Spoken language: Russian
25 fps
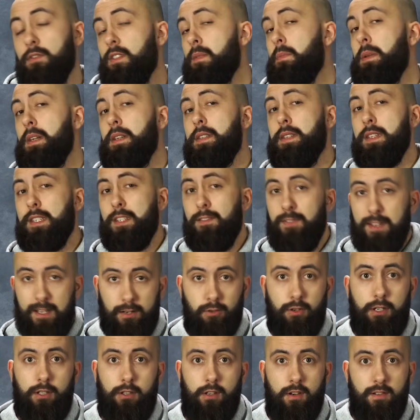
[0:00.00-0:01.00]
Выберите
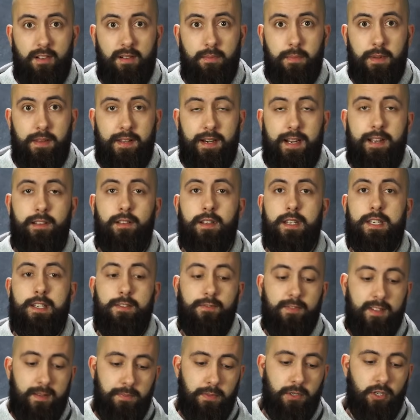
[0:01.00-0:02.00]
сферу, которая вам понравилась,
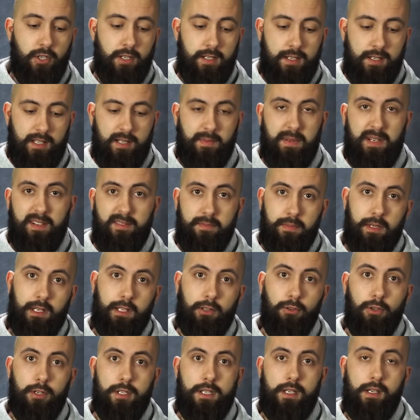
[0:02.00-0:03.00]
и выпишите это прямо в
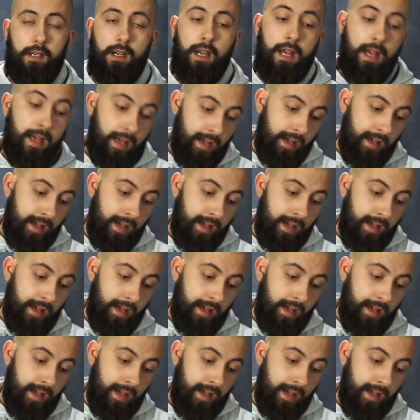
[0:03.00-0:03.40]
блокнотик.